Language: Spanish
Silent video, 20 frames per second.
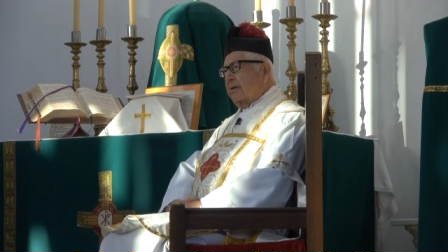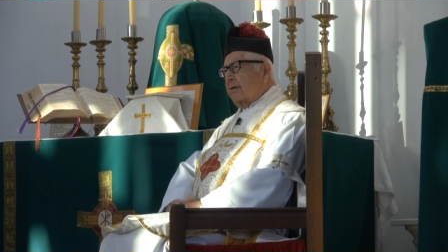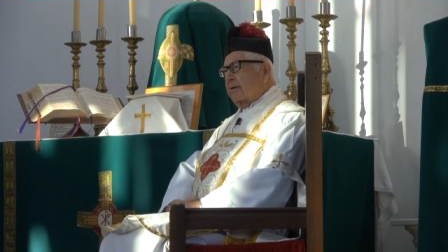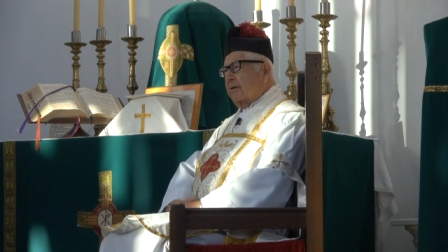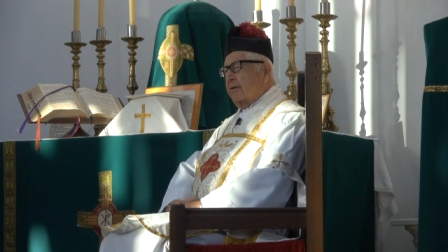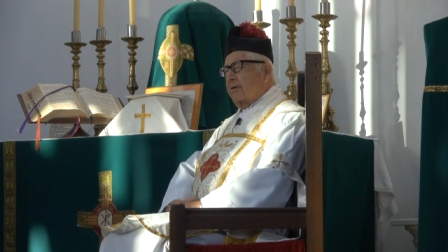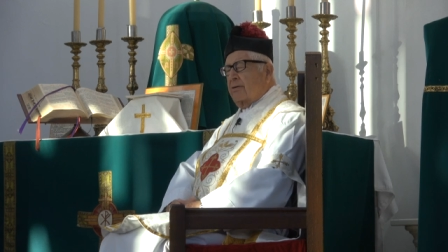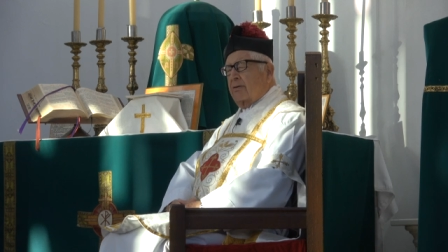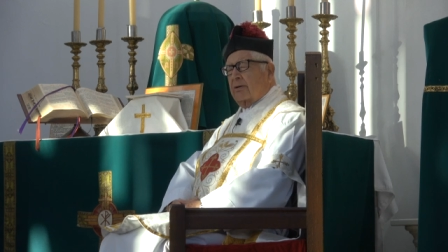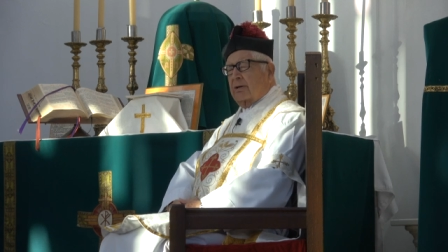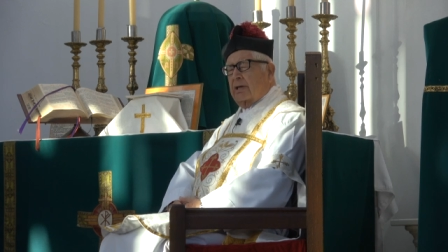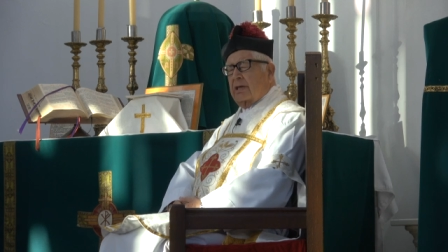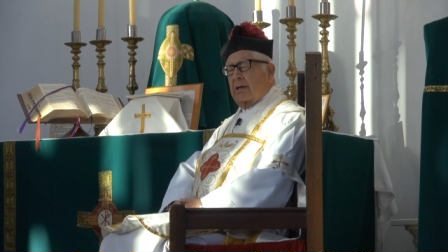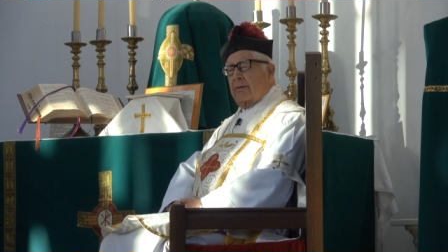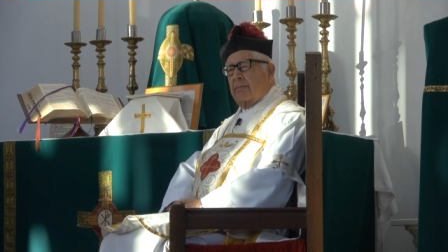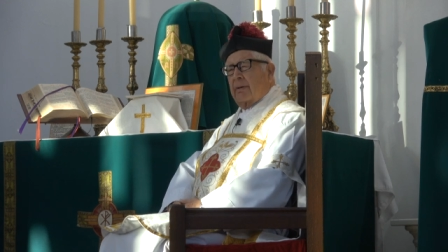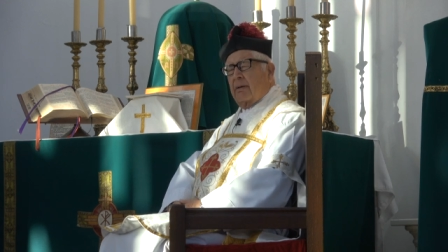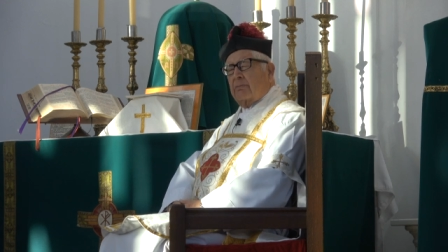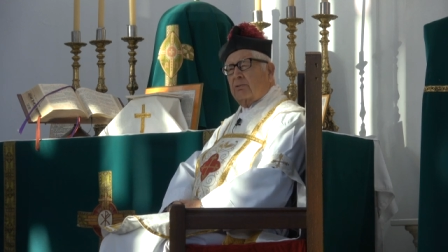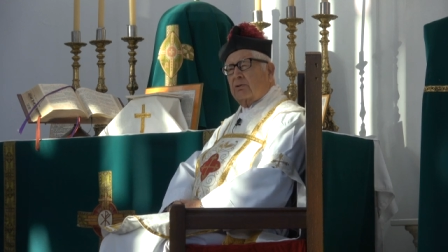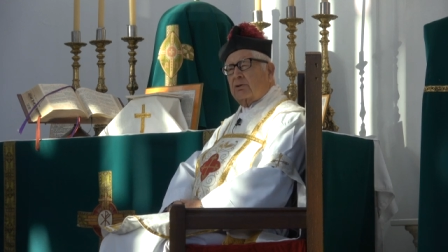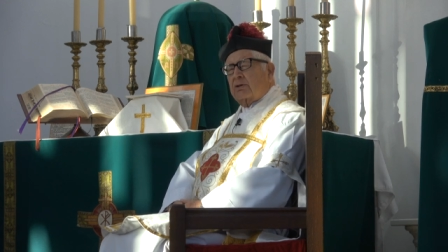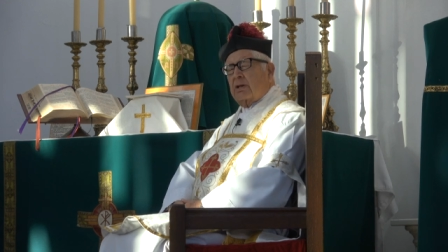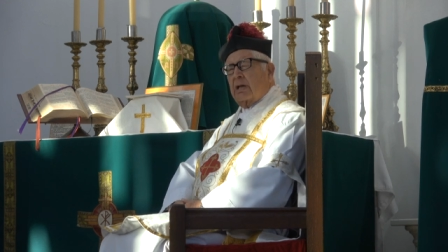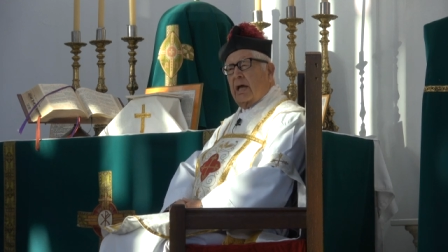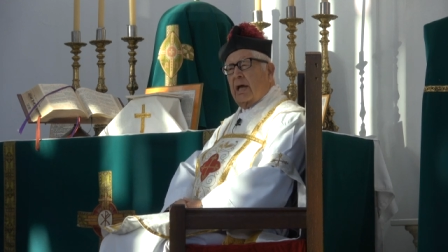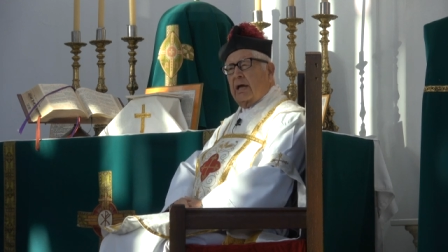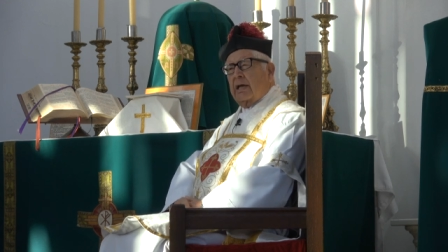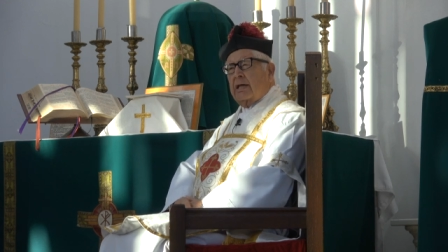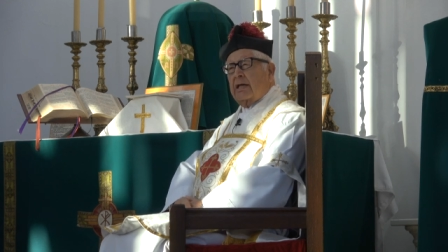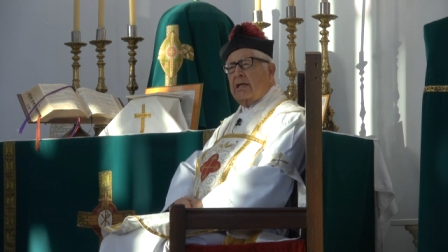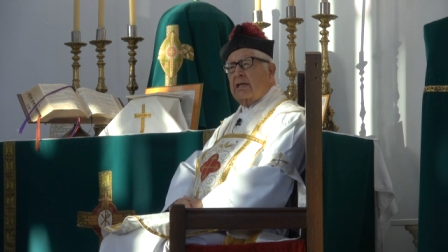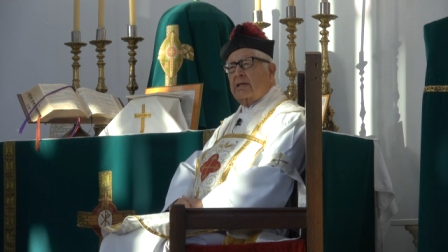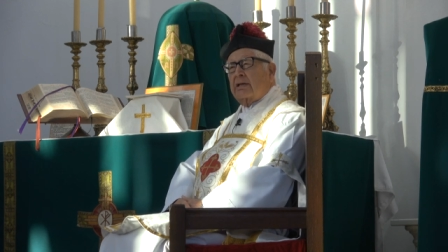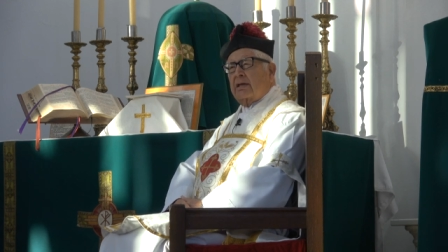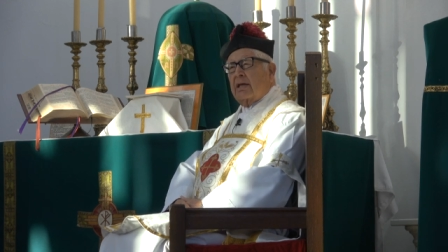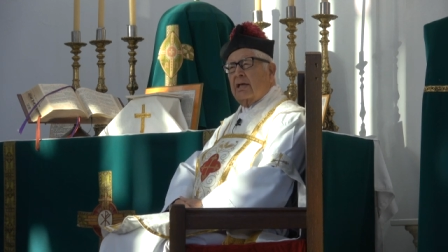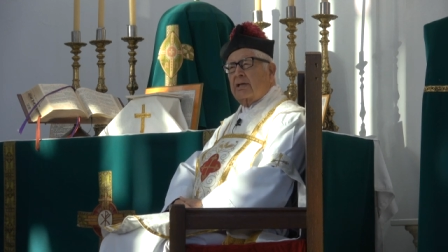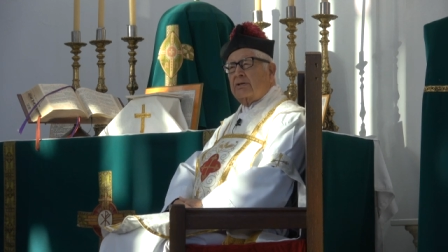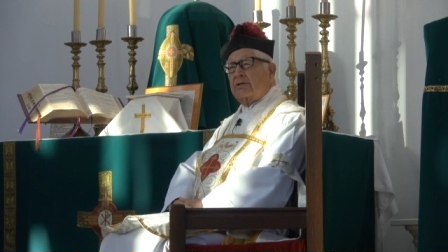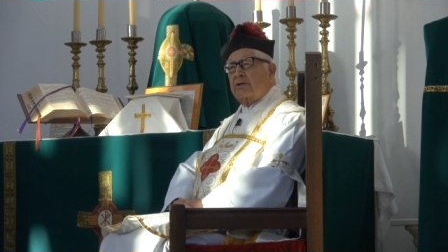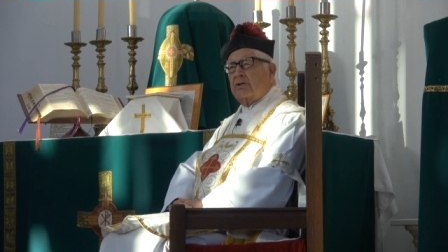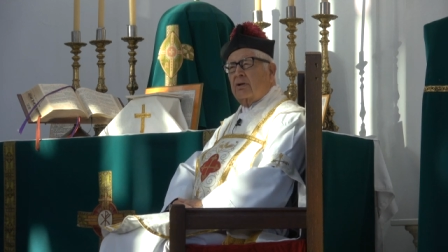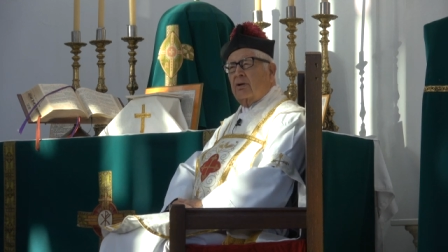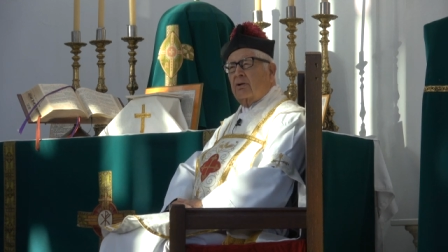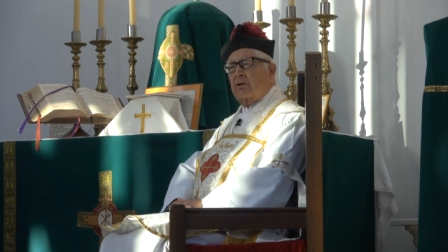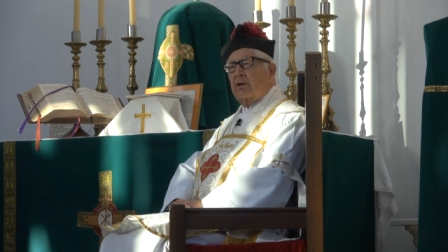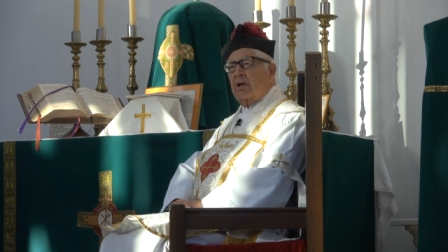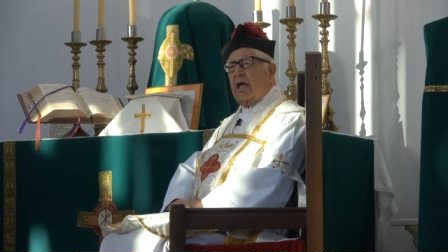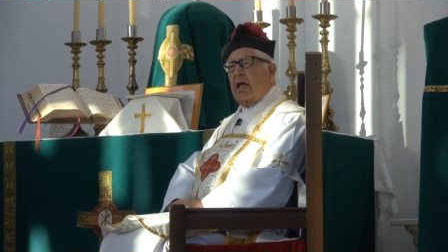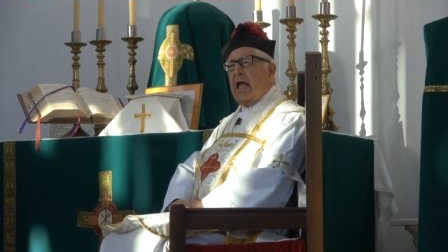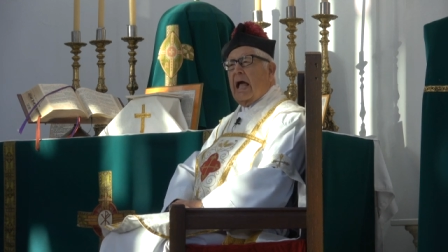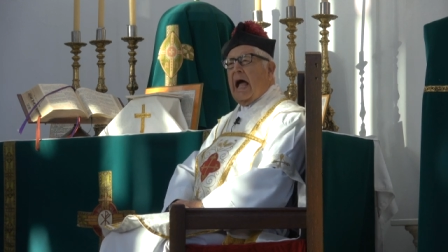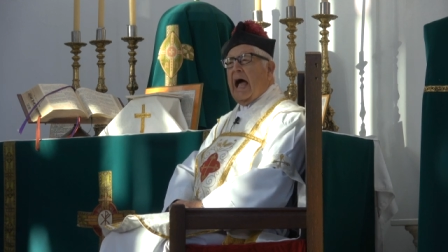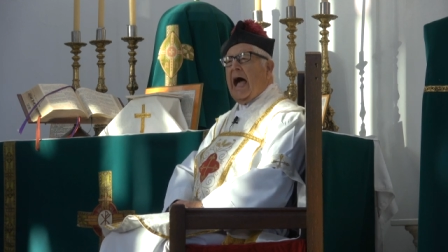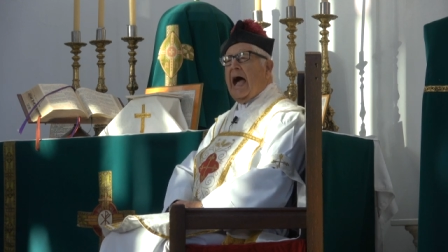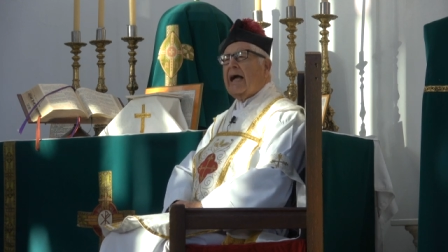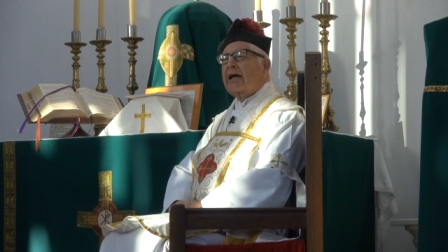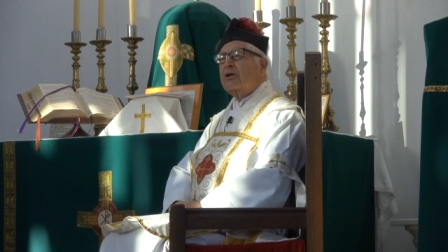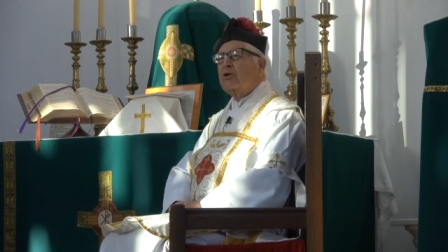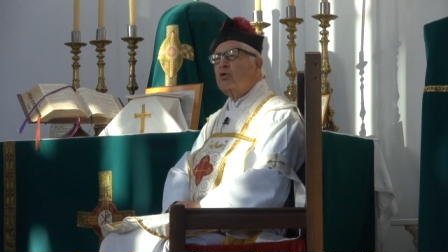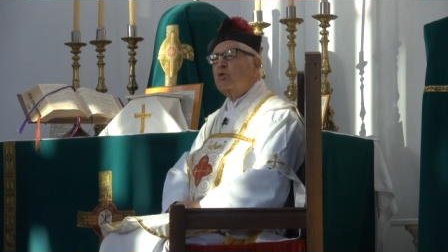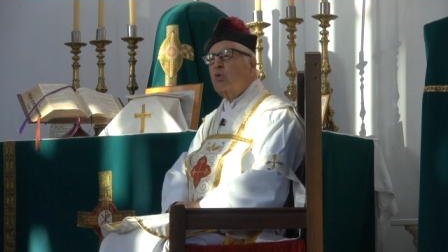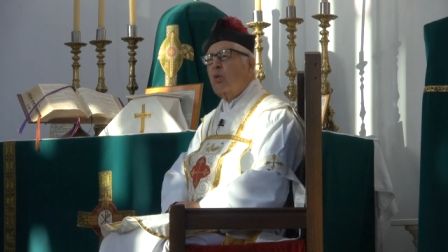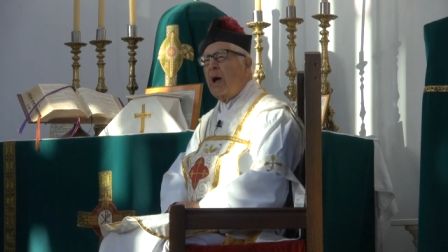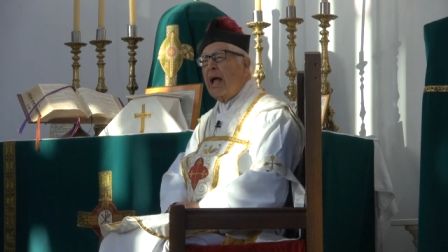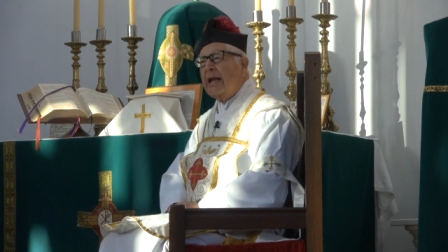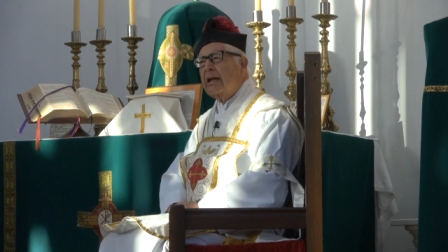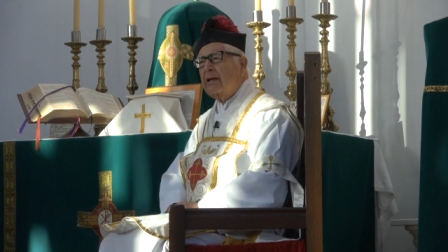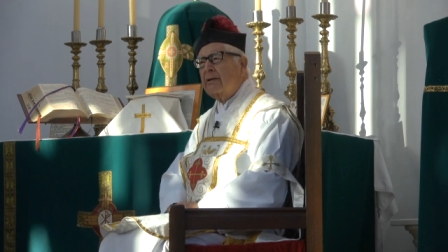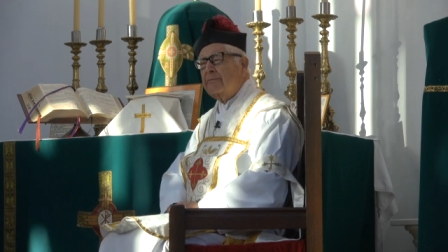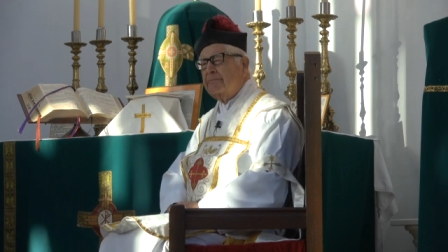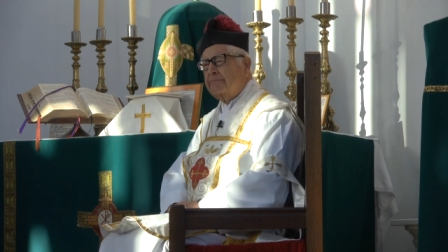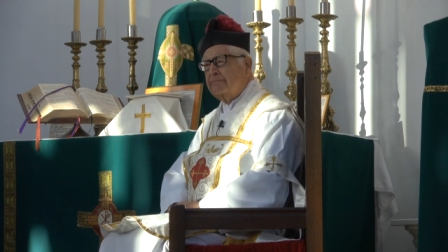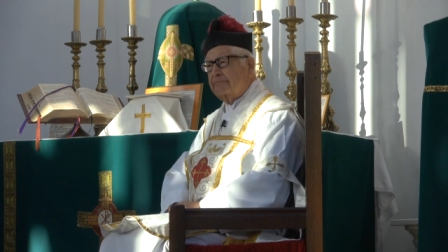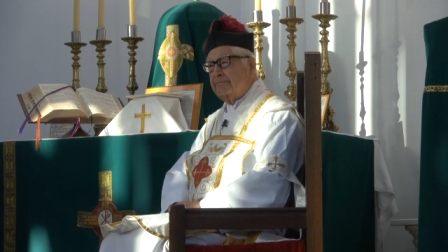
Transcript: con lo que llamamos la intención actual,